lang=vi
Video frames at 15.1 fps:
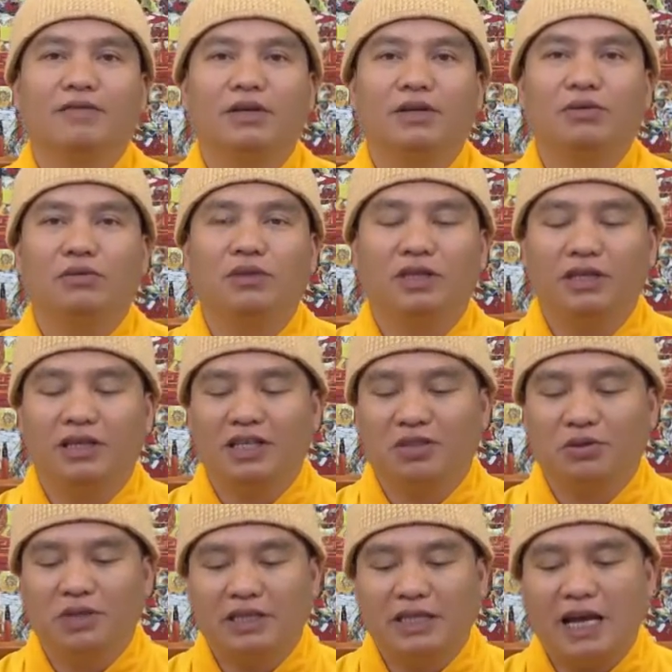ví dụ như người
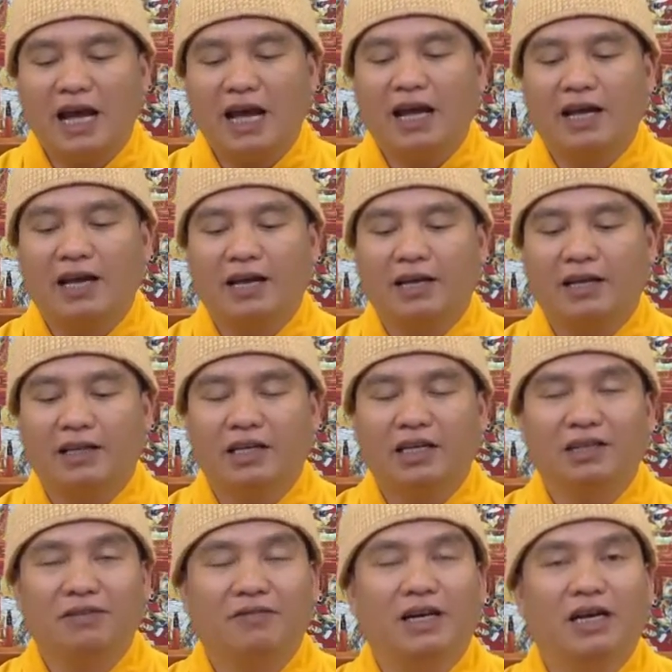xuất gia
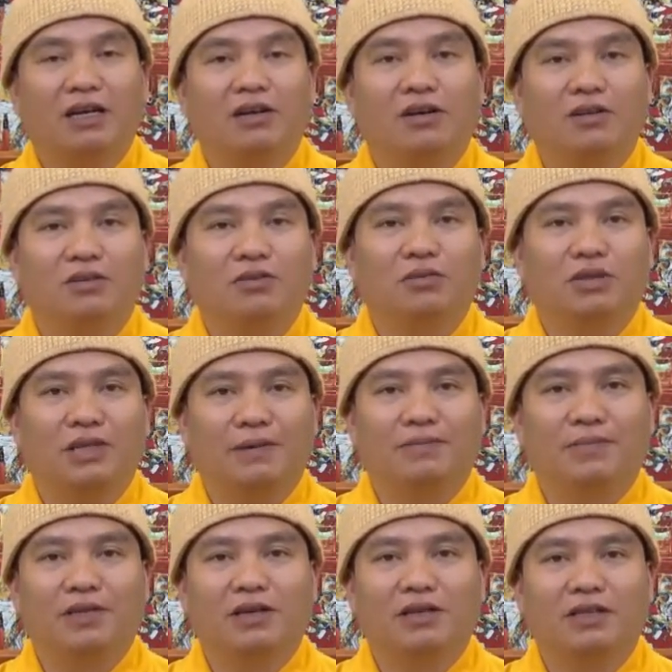thì phải lo tu tập
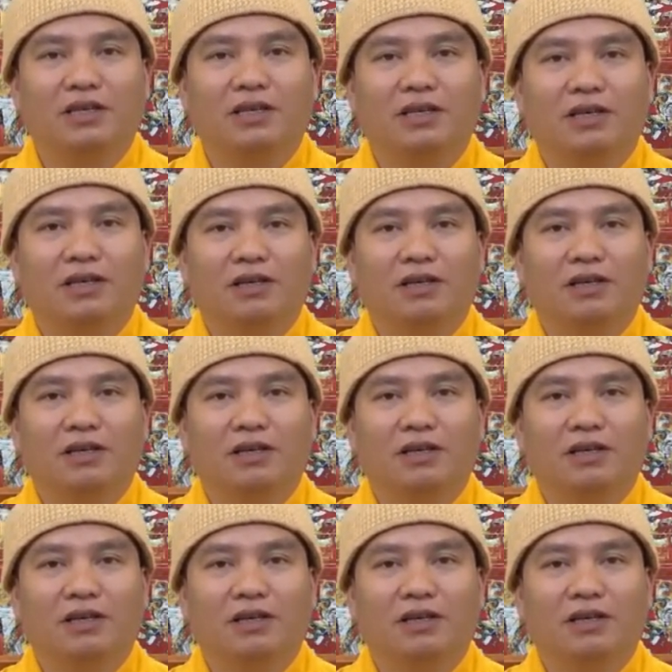cho gì